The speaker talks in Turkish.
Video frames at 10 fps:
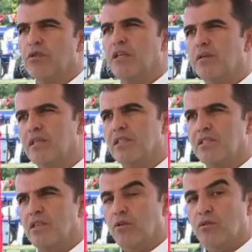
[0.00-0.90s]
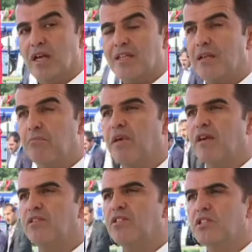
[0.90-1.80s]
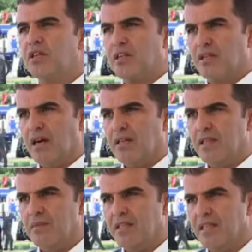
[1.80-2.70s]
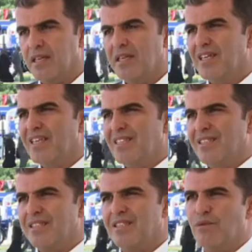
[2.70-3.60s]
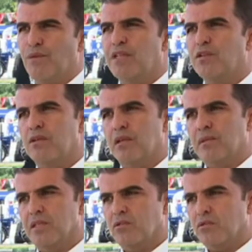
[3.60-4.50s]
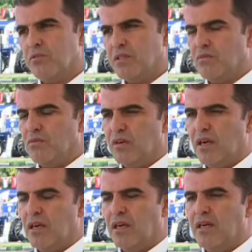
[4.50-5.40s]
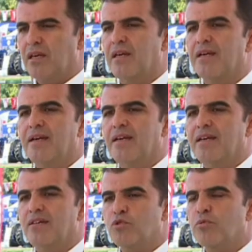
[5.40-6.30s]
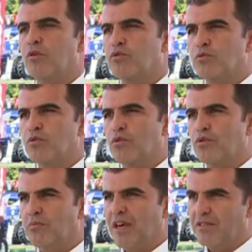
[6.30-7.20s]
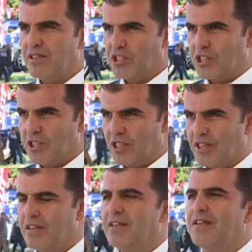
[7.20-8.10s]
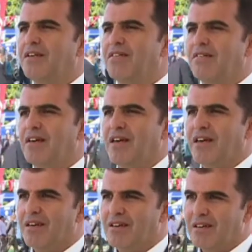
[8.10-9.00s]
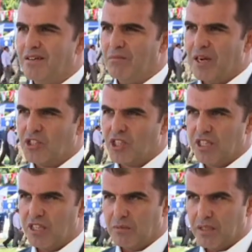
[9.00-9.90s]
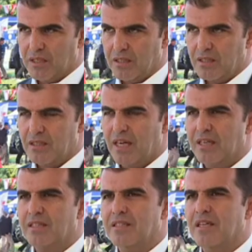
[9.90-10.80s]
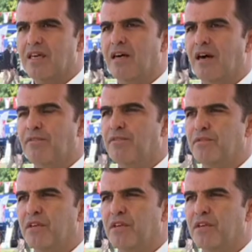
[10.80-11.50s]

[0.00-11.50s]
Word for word: kullanabiliriz? Özellikle meyvacılık anlamında nasıl faydalı olabiliriz? Çünkü bizim e, e, uzman olduğumuz konu meyvacılık ve e, bahçe tarımı tarzında hafif